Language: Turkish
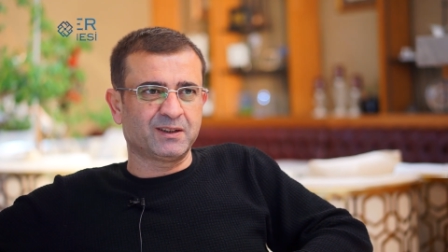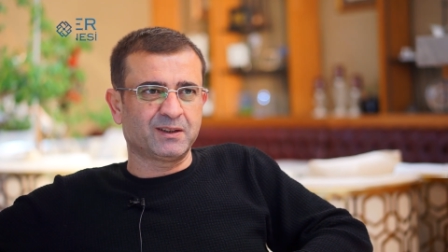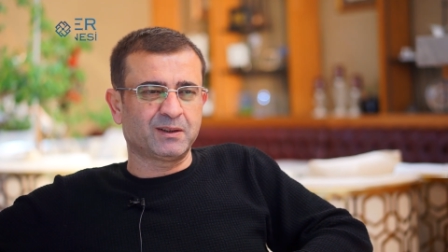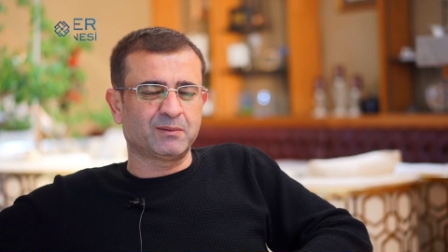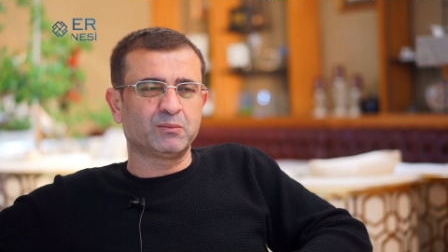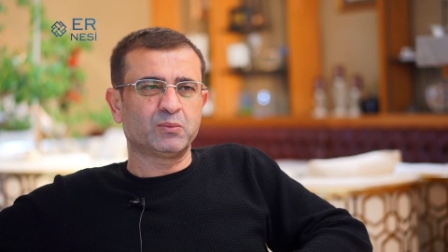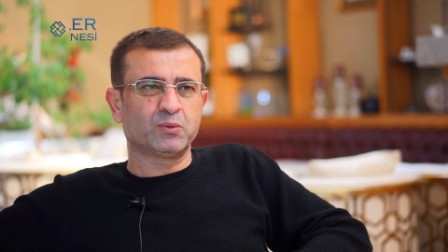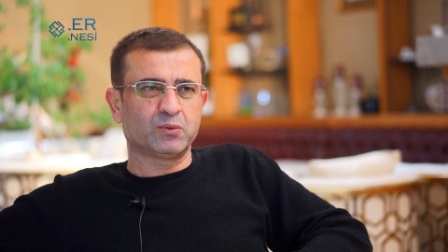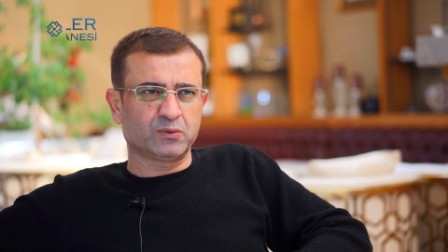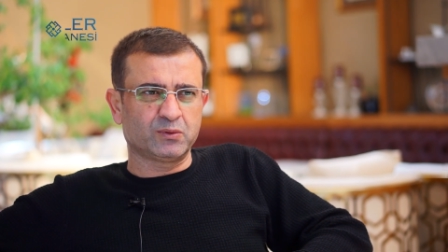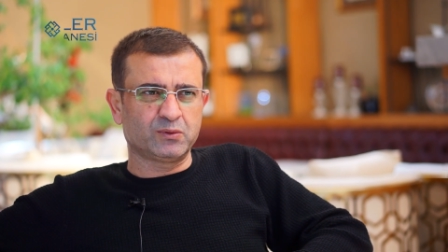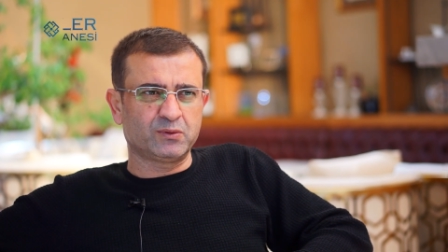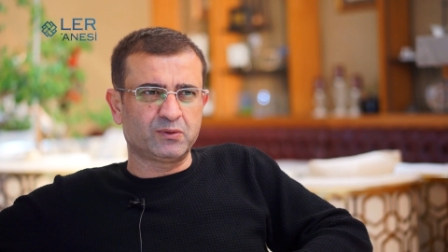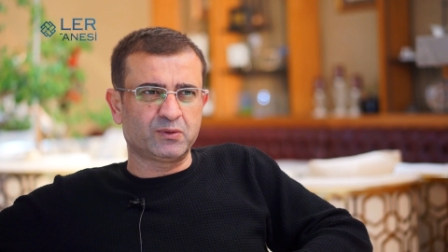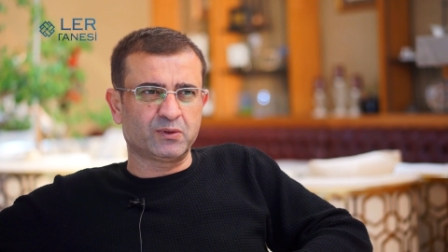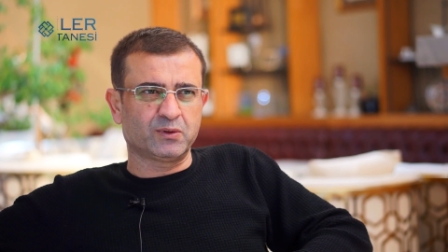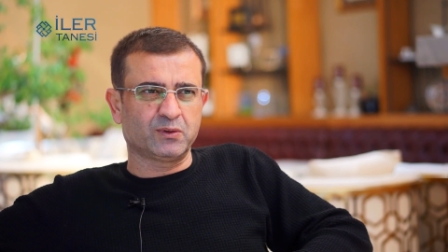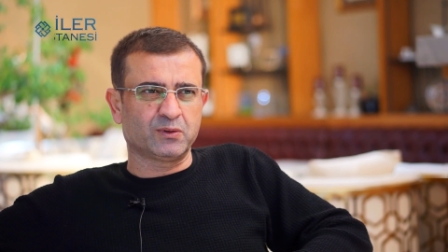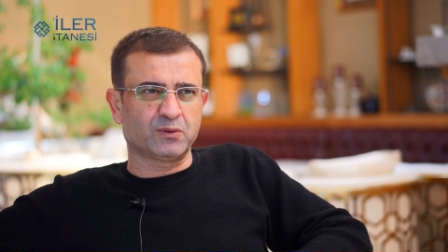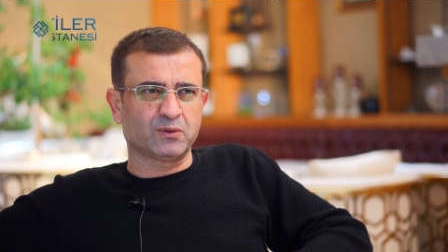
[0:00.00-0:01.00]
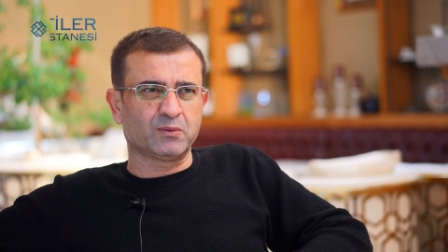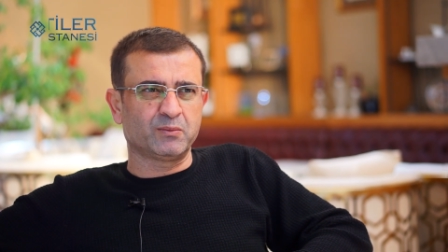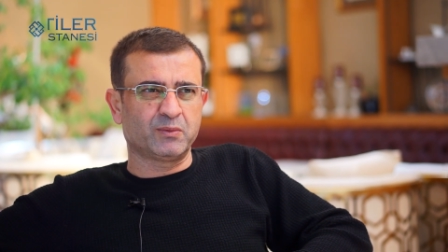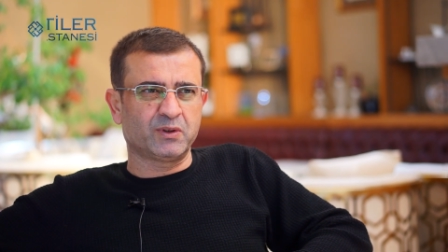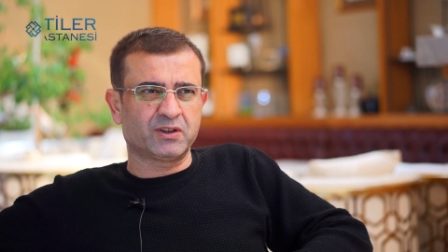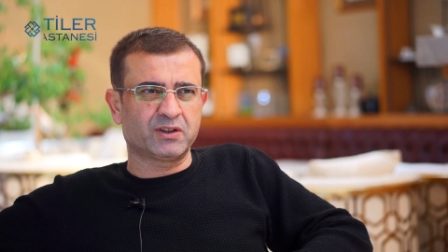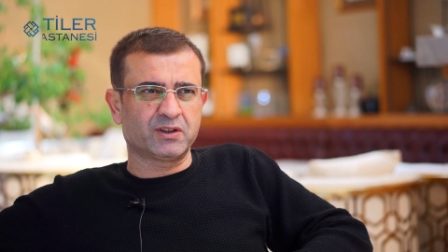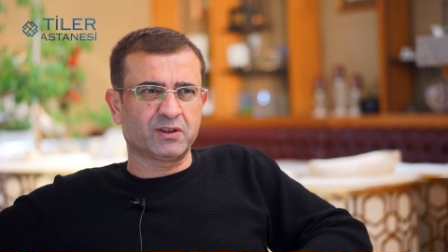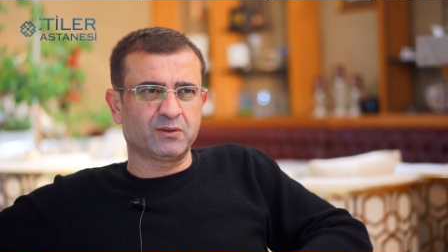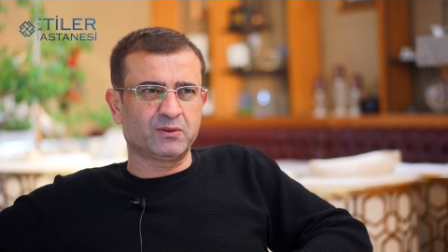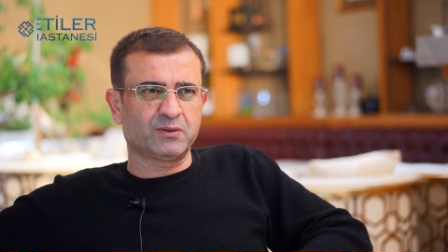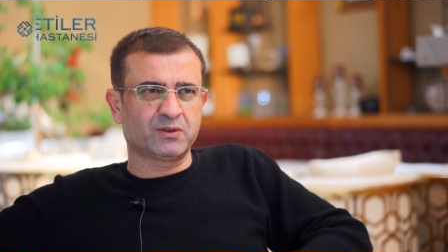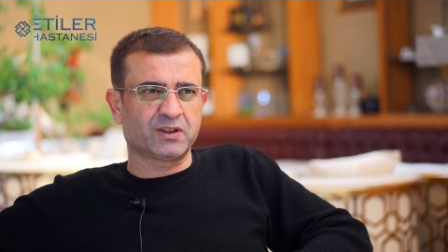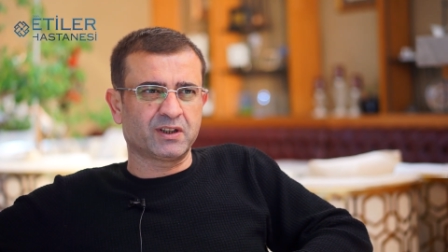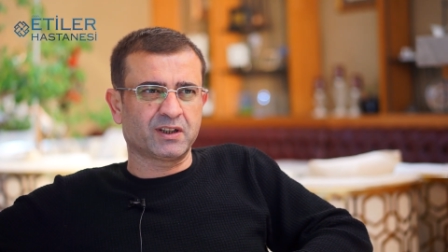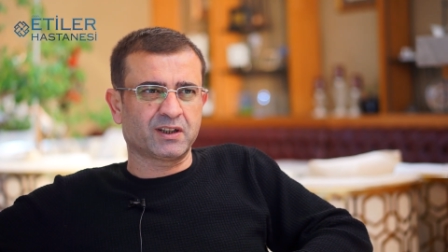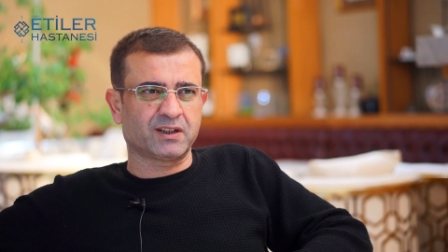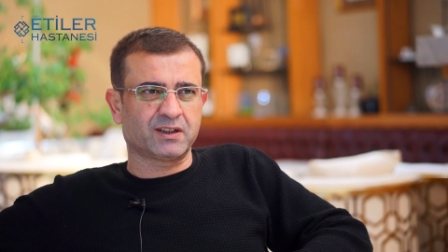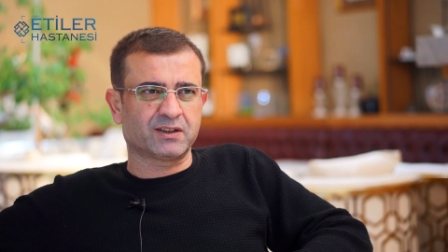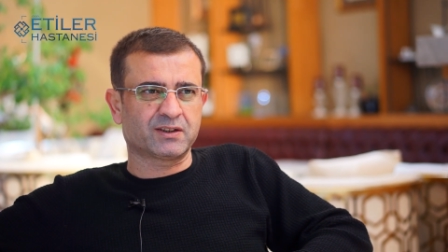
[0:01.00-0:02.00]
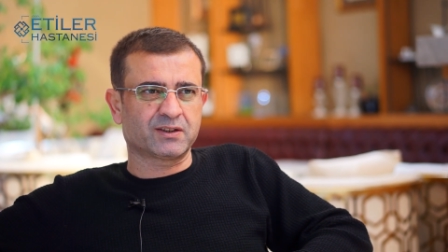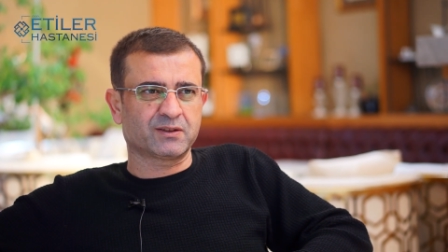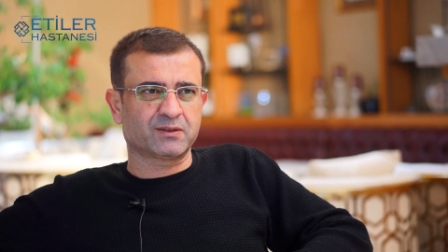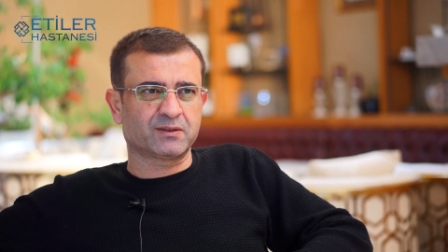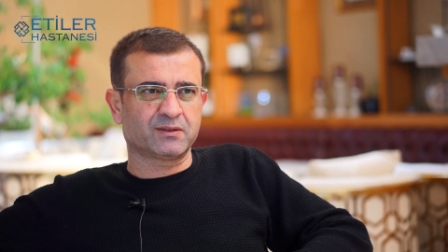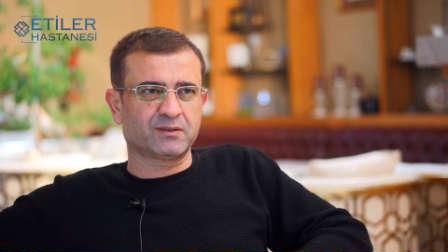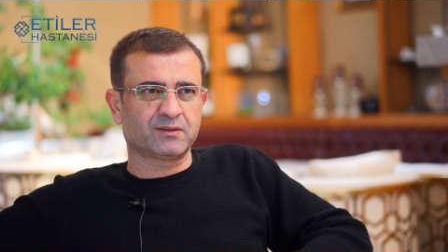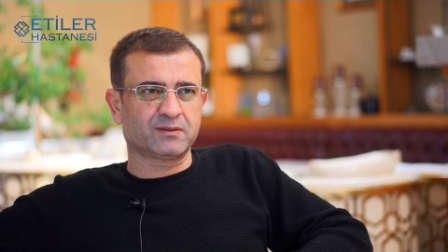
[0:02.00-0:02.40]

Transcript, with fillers: Ama bu uzun süre oldu, 15 yıl önce yaklaşık